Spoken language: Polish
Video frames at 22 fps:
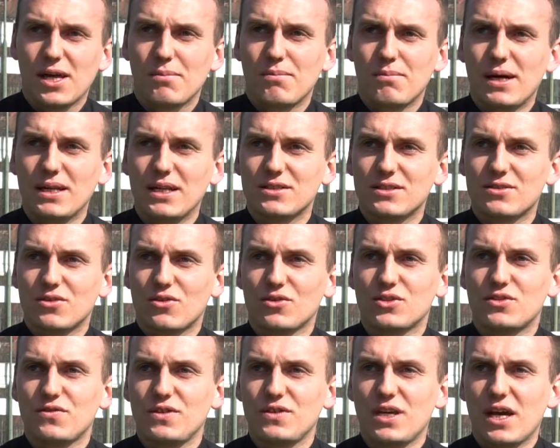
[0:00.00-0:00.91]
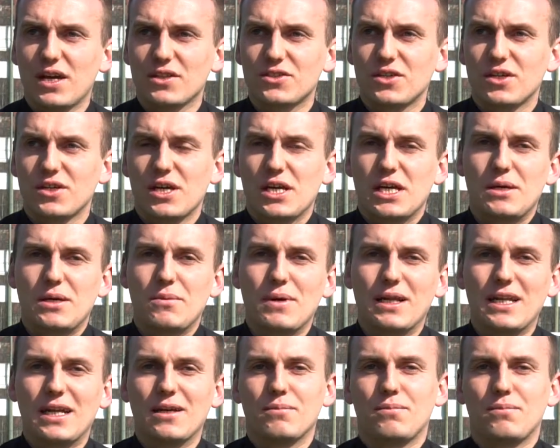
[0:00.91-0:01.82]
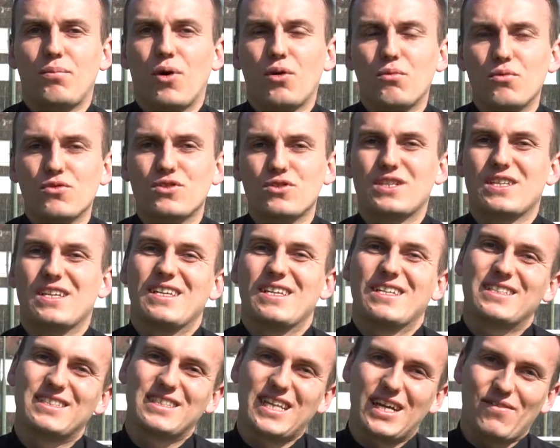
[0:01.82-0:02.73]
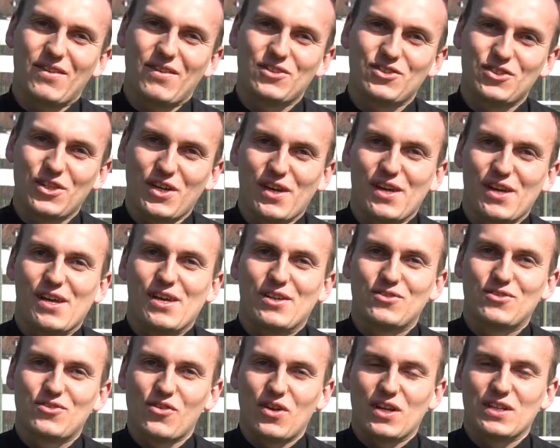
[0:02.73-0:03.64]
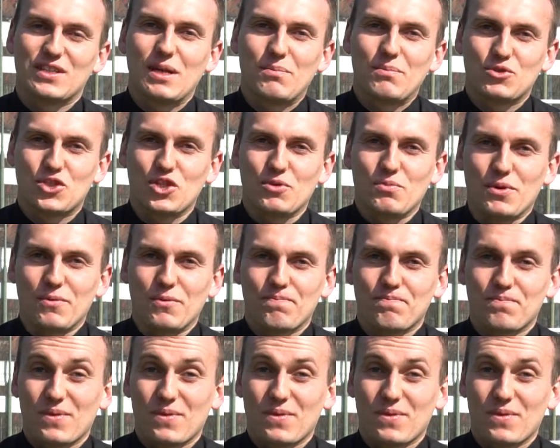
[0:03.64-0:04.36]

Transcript: ma nas rozwijać i ma nam pomóc stawać się coraz lepszymi.